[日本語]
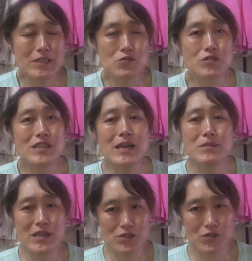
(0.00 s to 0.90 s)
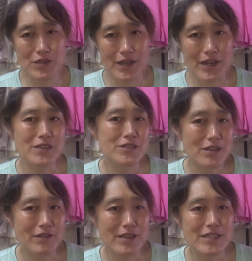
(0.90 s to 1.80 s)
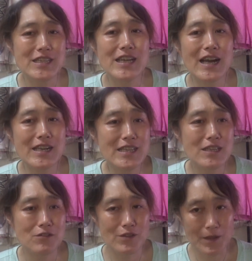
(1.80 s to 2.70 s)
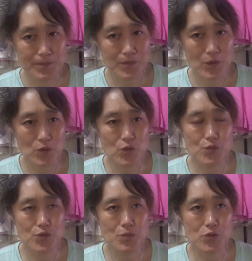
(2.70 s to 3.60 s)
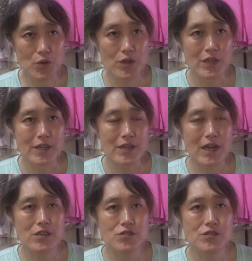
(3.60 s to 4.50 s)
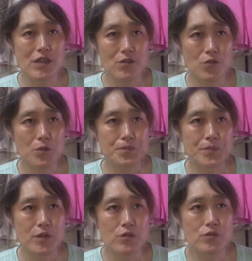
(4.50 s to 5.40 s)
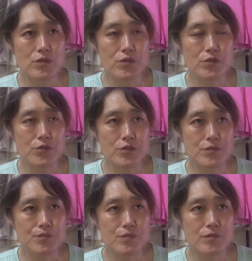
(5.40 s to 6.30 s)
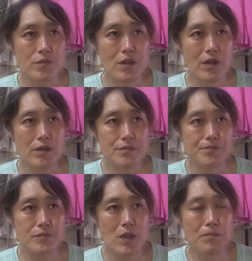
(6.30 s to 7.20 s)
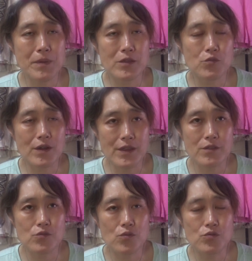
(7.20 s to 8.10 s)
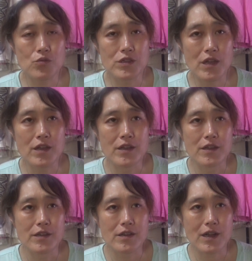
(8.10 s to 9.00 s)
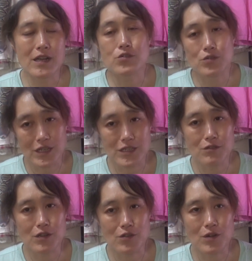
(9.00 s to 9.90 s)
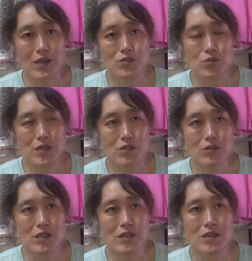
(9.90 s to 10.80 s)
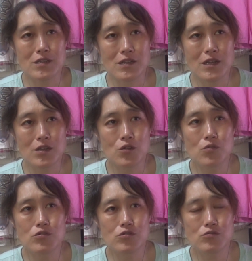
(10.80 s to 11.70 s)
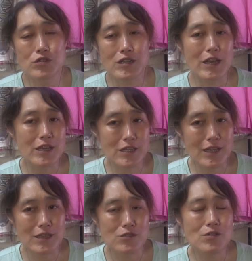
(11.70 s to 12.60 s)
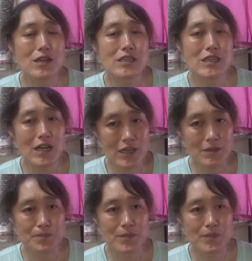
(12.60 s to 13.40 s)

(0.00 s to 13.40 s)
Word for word: でちょっと苦みが強いねん海鮮は苦がりって言ってお豆腐の素海水塩を、うん、鉄板とかねとこに置いて乾燥させていくんだけど乾燥させた時にだんだんだんだん凝縮した液体それがにがり